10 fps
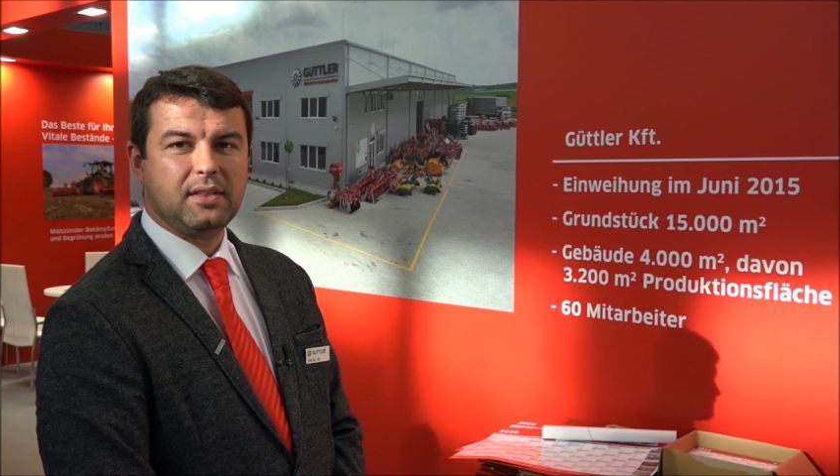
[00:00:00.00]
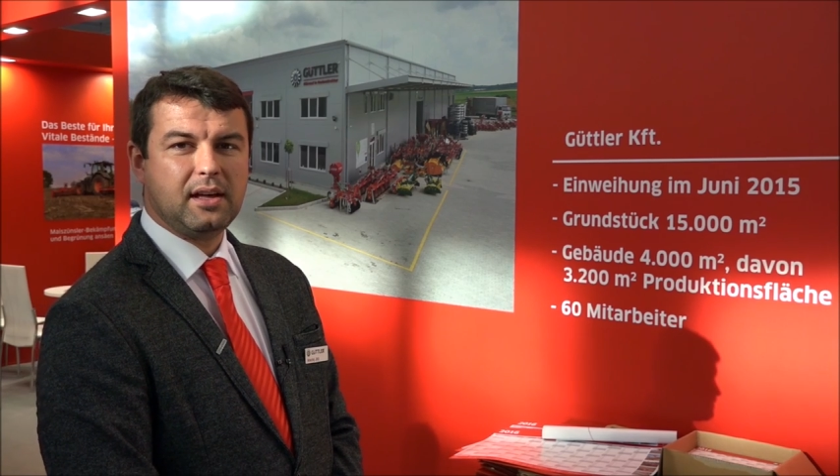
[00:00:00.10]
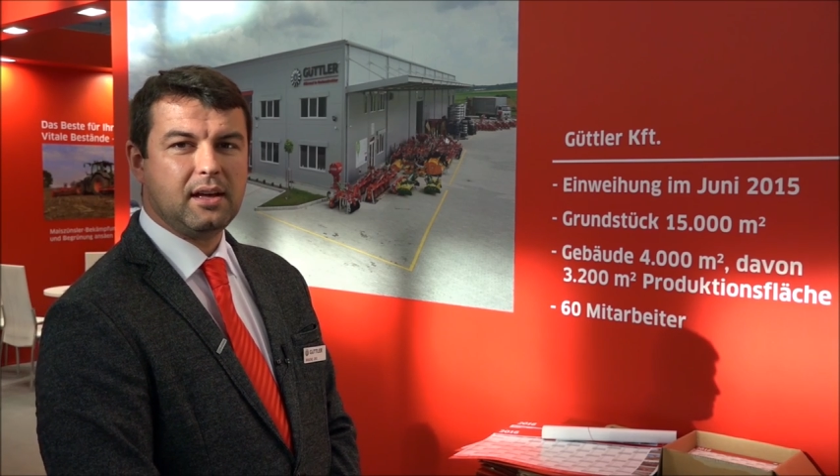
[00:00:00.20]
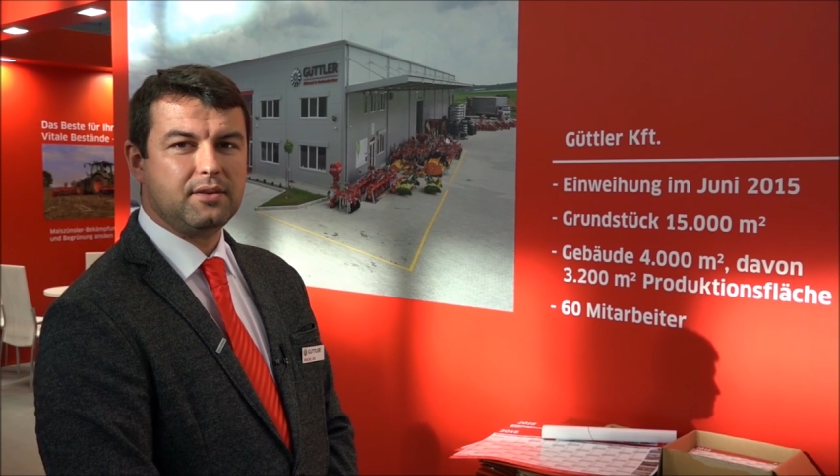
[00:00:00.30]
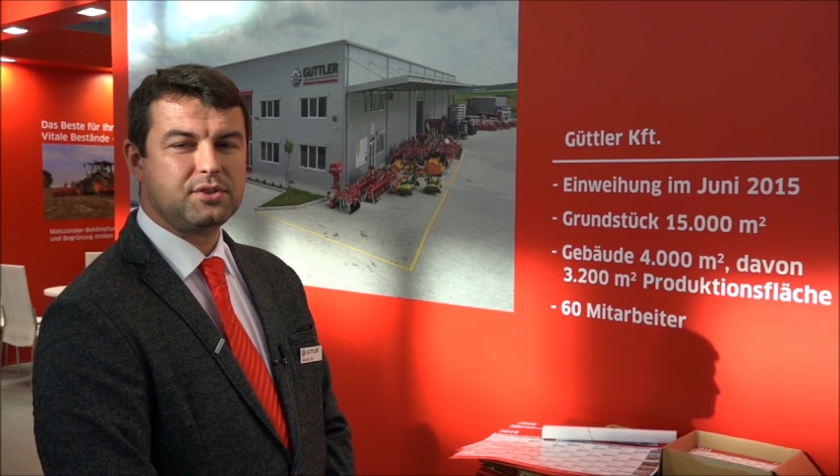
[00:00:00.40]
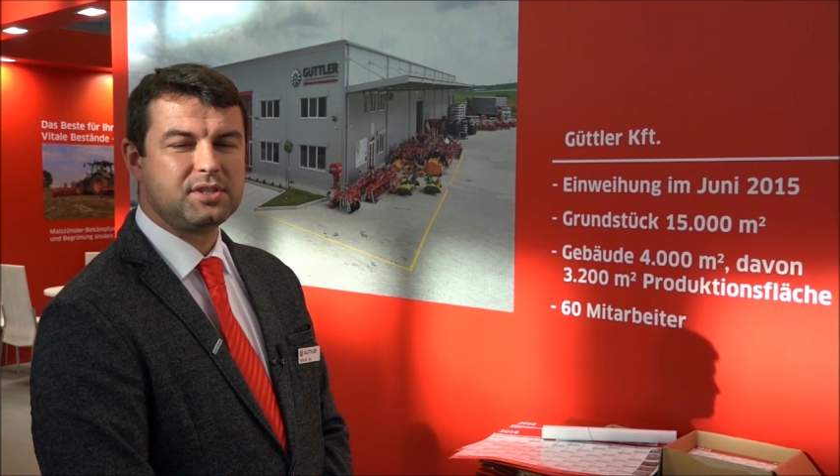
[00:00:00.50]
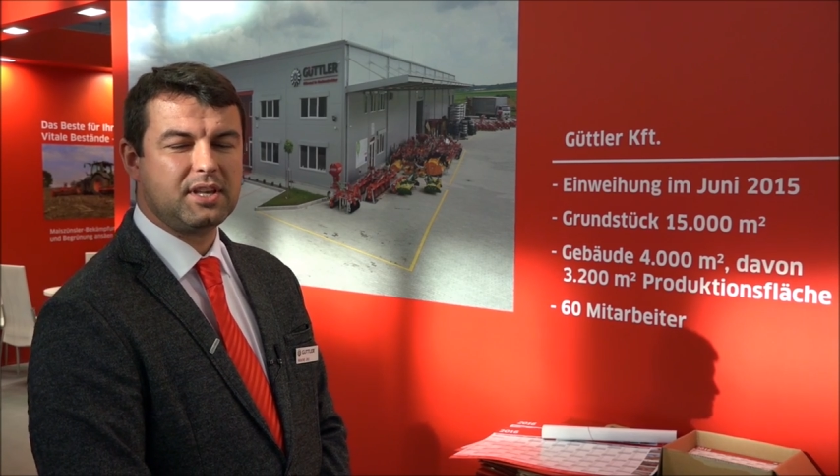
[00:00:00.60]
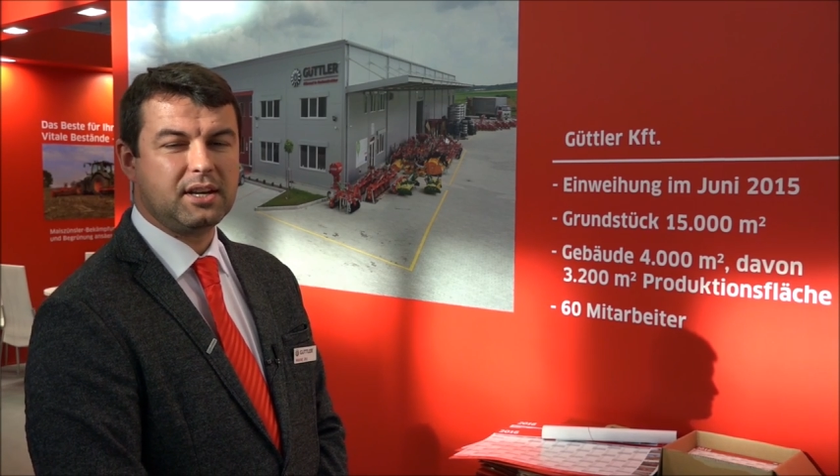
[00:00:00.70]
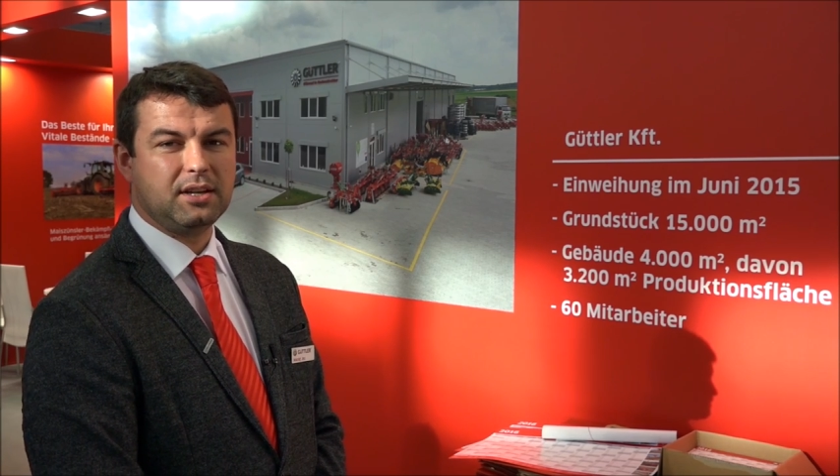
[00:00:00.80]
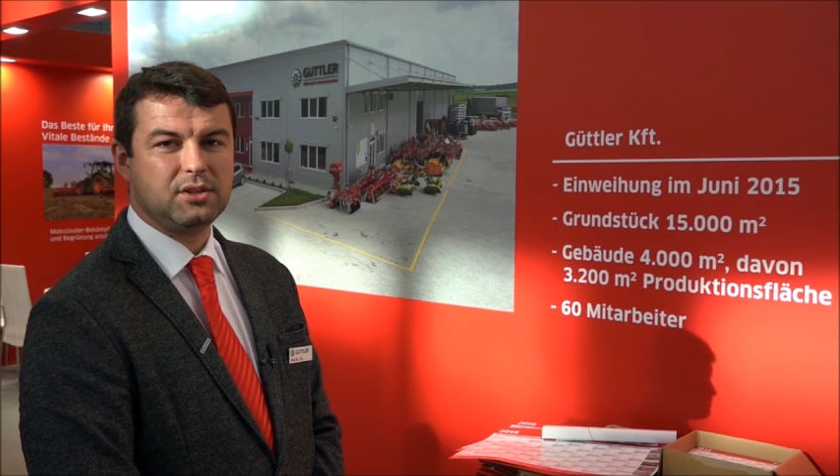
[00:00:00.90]
na
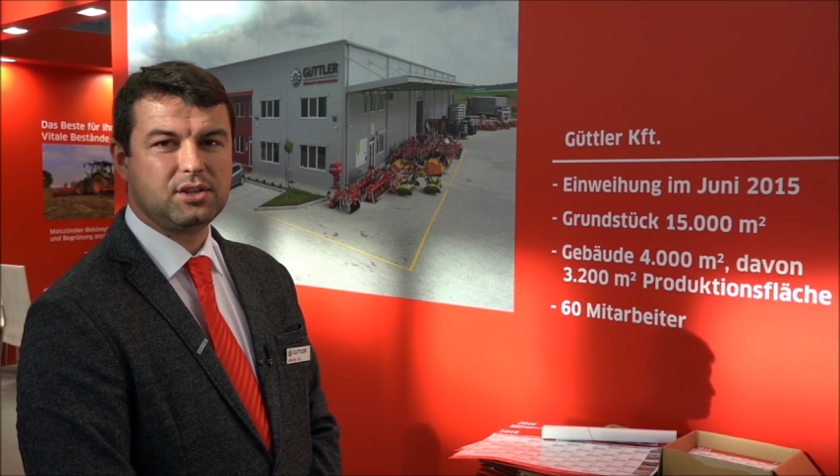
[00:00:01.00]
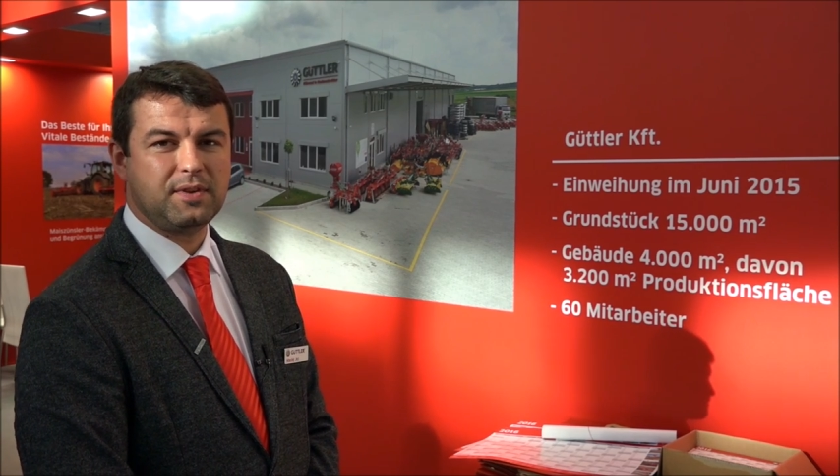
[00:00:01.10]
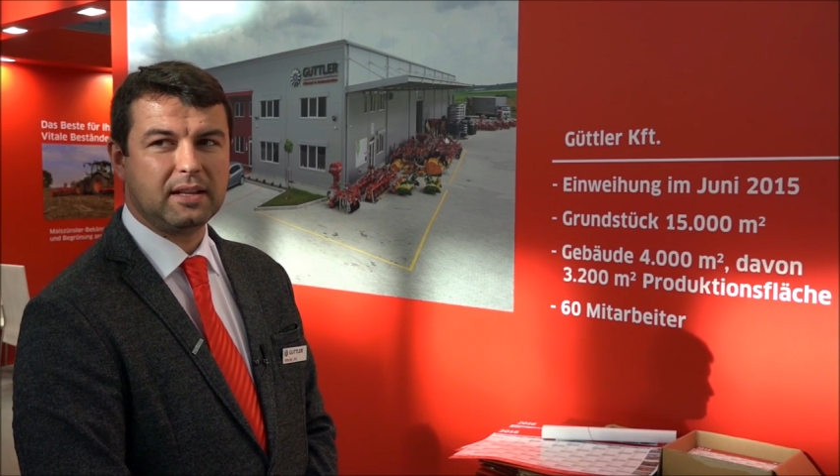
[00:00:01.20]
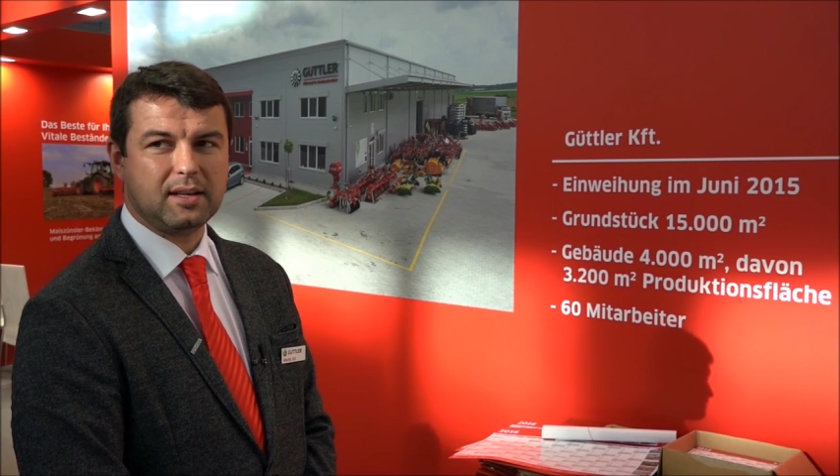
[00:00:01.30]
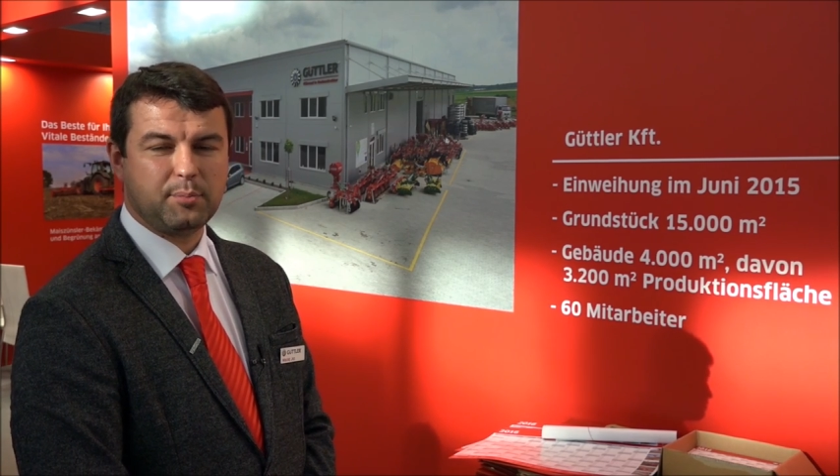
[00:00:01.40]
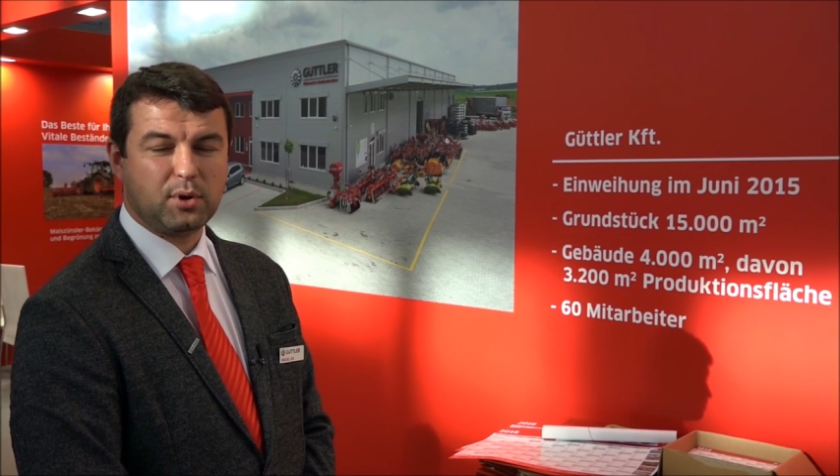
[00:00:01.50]
wszystkie rynki świata,